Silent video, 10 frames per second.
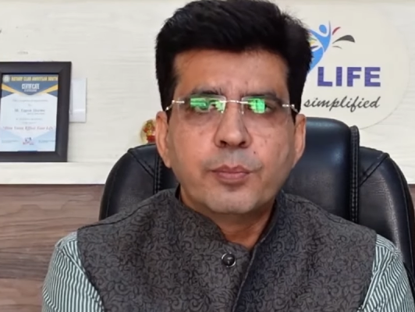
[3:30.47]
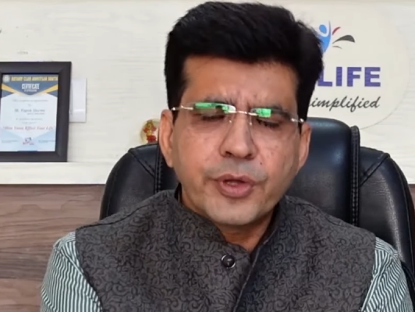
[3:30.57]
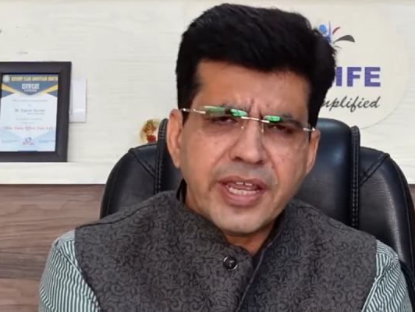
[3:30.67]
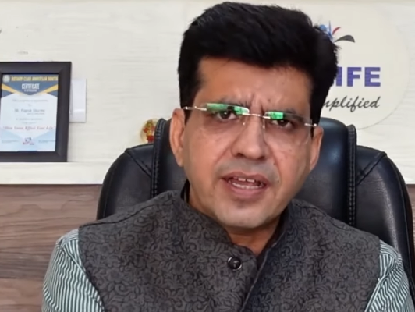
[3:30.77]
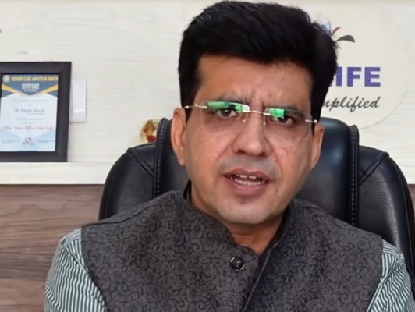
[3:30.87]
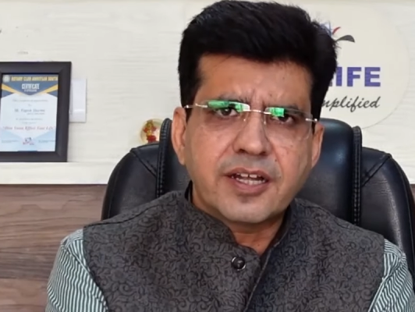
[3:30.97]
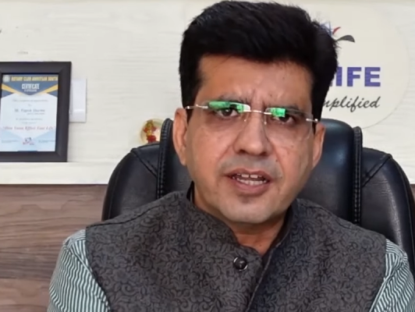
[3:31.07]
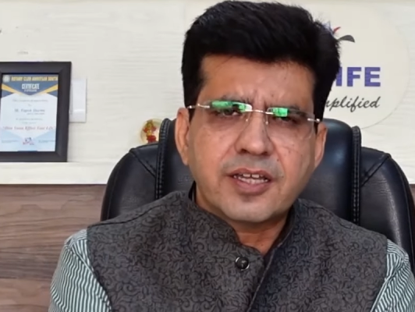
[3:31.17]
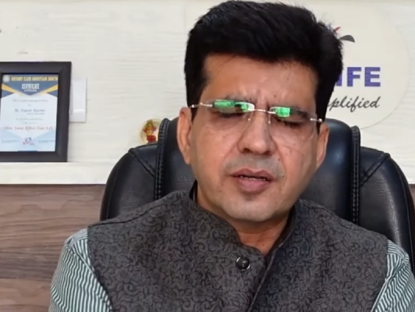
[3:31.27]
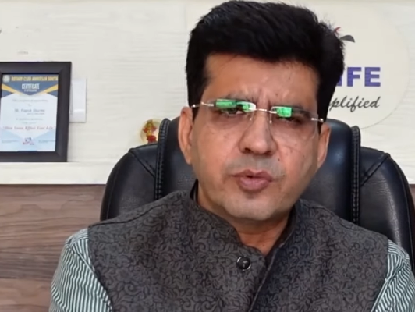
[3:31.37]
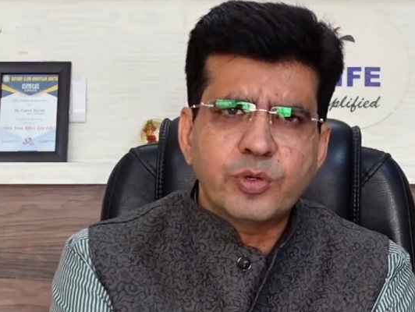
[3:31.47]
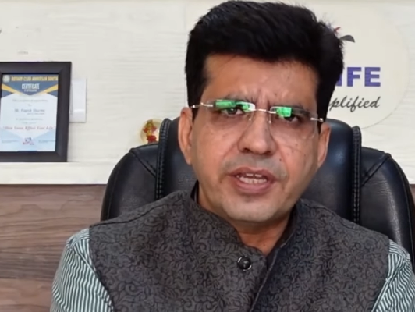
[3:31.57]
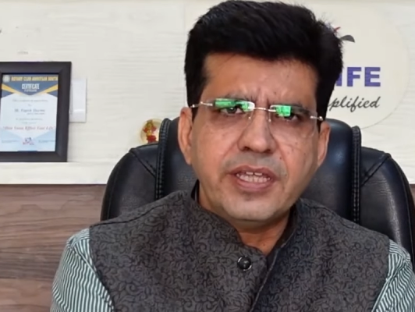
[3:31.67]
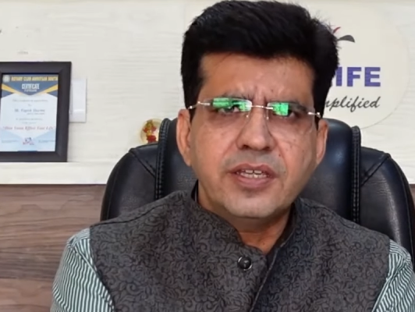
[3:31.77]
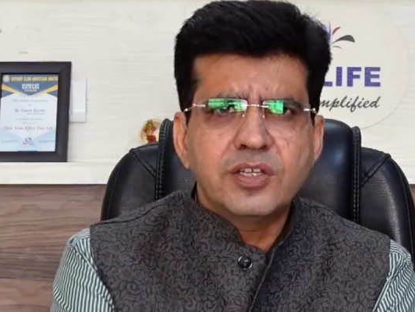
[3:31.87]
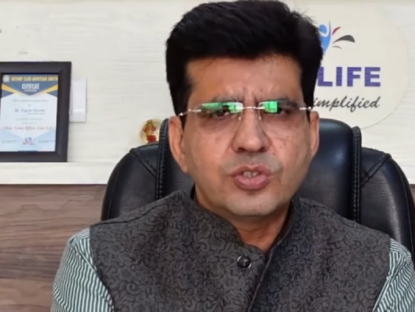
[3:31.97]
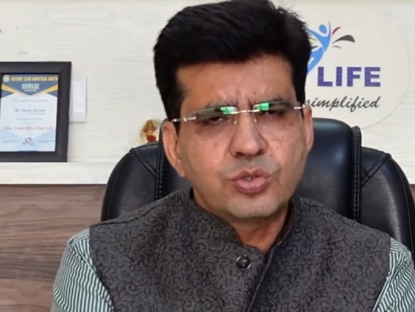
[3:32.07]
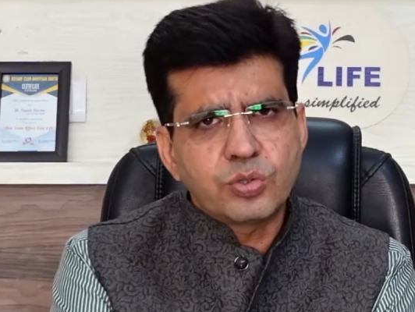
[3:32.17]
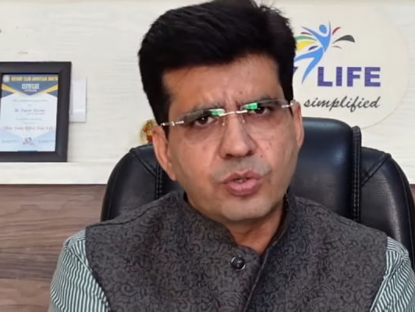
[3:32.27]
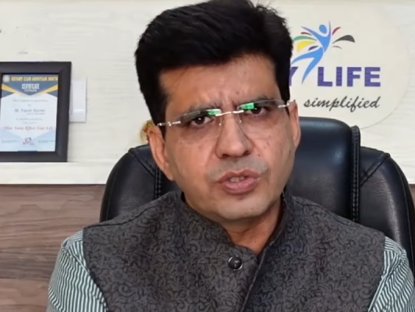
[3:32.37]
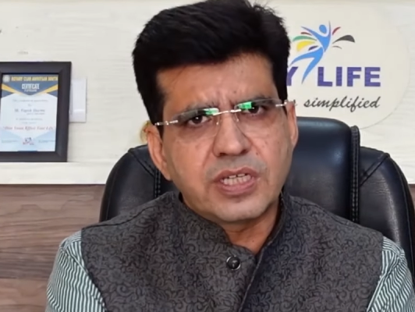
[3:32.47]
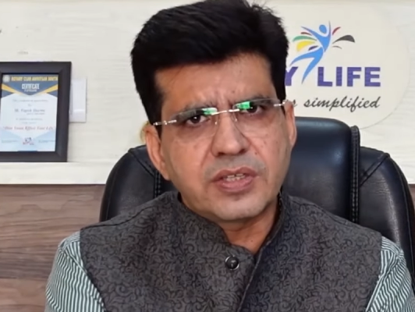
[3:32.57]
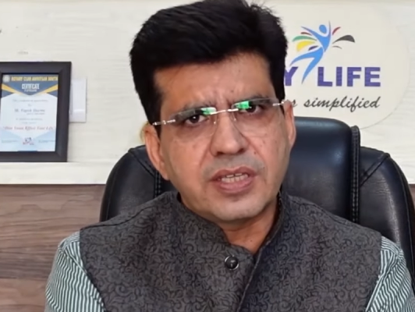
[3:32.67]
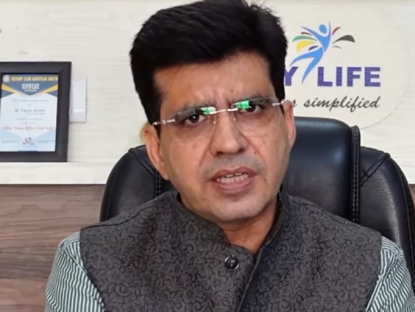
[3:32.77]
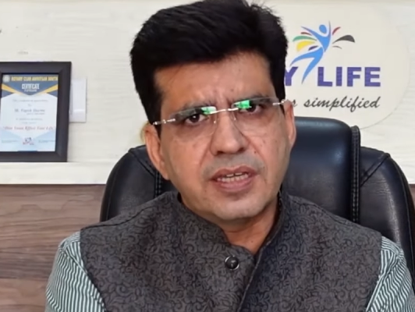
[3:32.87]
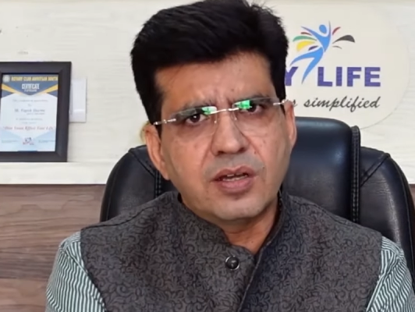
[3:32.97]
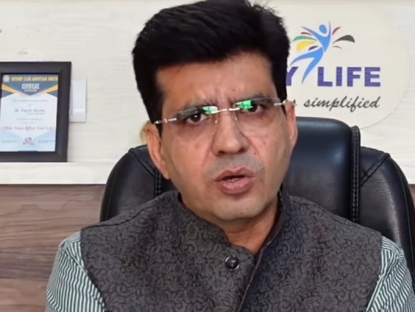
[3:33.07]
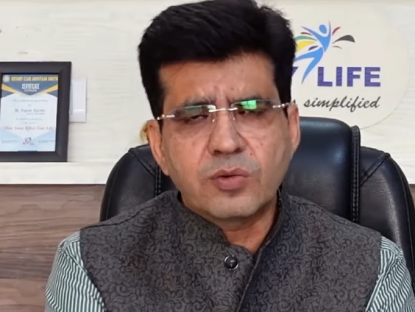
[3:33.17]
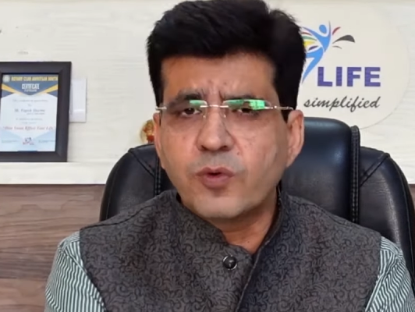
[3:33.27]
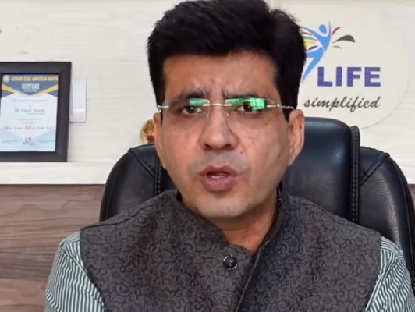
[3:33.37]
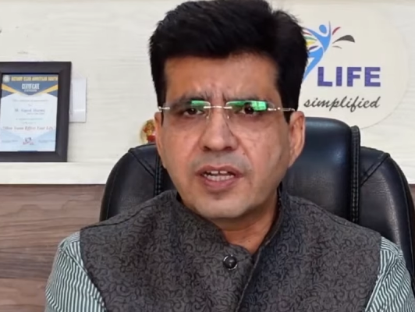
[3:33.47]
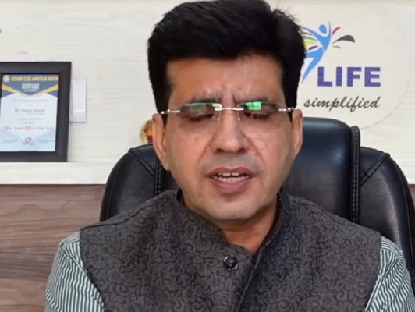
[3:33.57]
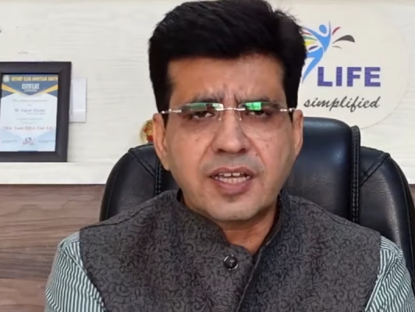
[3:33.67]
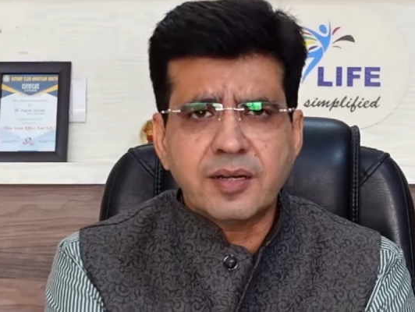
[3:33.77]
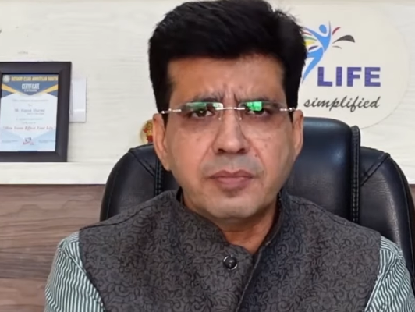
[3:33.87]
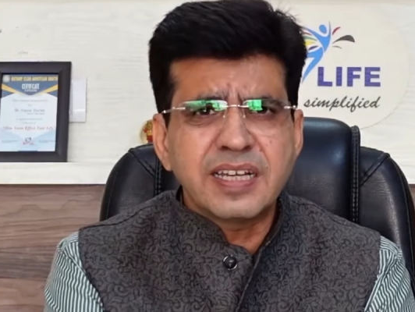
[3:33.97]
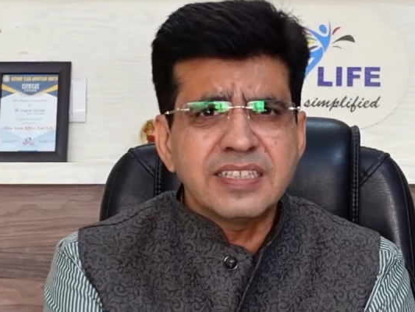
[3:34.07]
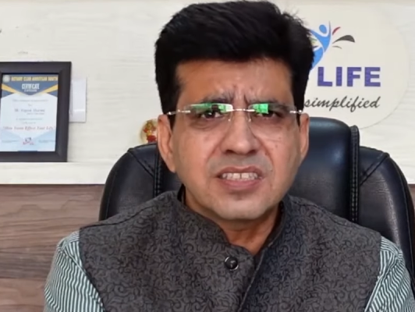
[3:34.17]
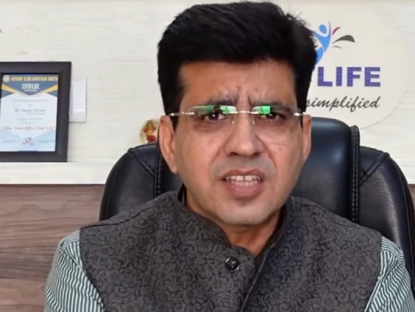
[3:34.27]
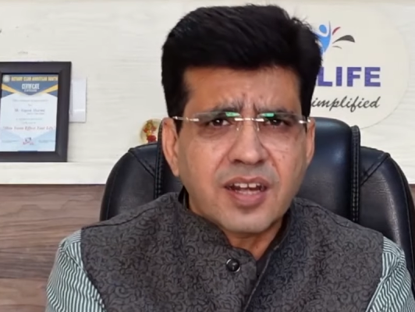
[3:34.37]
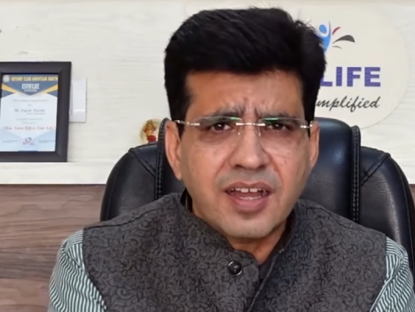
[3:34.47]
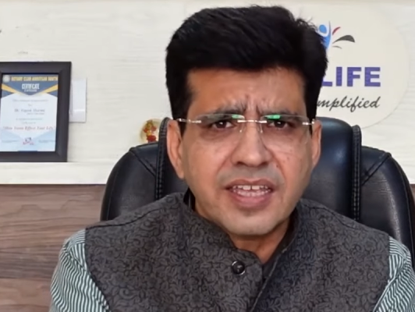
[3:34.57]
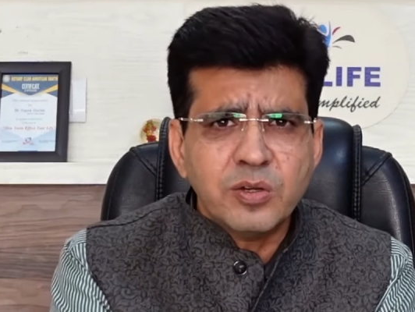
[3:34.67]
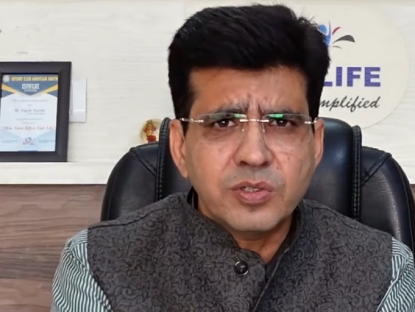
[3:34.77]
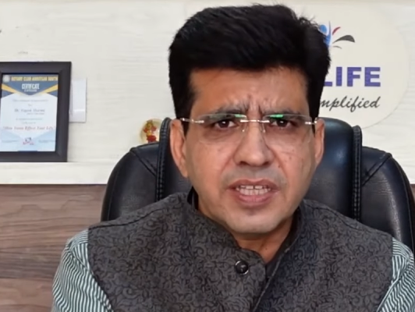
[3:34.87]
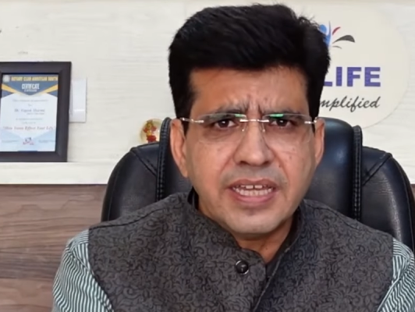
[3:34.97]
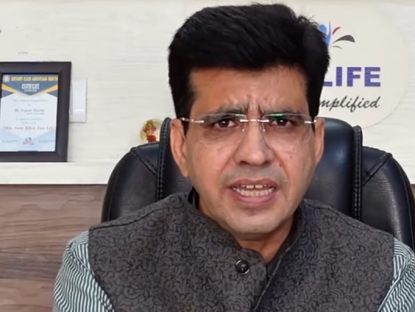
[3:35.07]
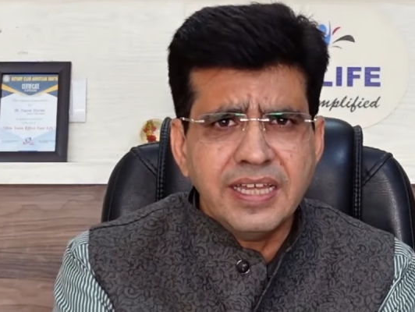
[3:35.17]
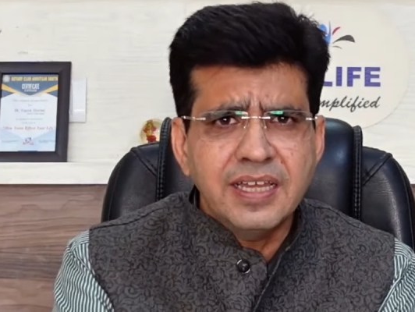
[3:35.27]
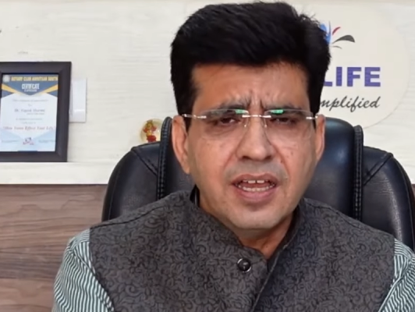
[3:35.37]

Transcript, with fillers: बुरे घटनाक्रम होने शुरू हो जाते हैं और वो घटनाक्रम किस तरह के होते हैं